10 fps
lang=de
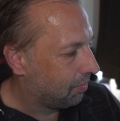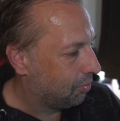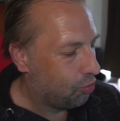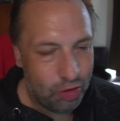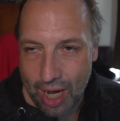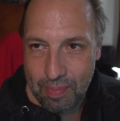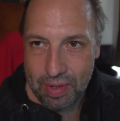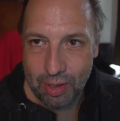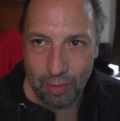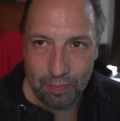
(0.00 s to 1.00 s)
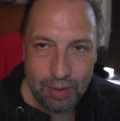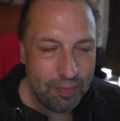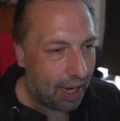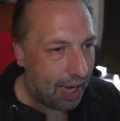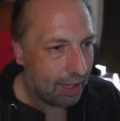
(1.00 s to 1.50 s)
stelle mich auf die
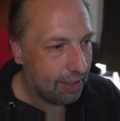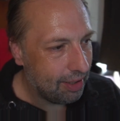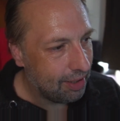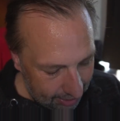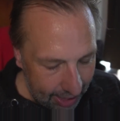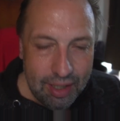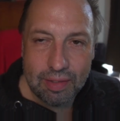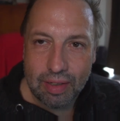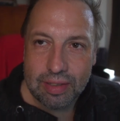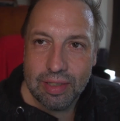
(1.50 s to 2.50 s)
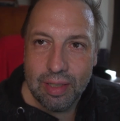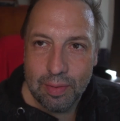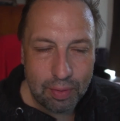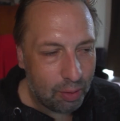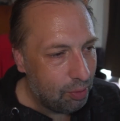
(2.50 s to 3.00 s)
Waage, trinke was in der
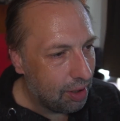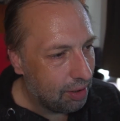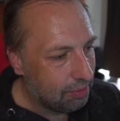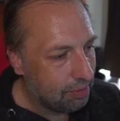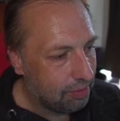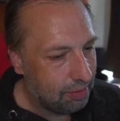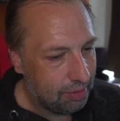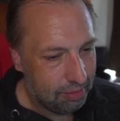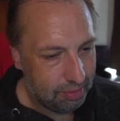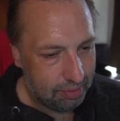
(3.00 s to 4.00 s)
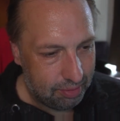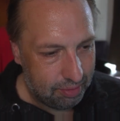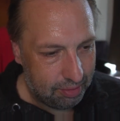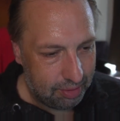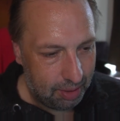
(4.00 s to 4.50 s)
Früh und, und
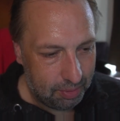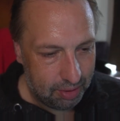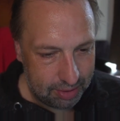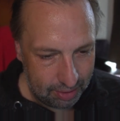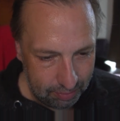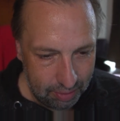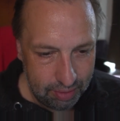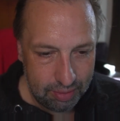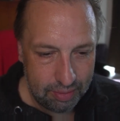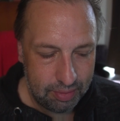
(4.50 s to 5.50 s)
denke mir, so,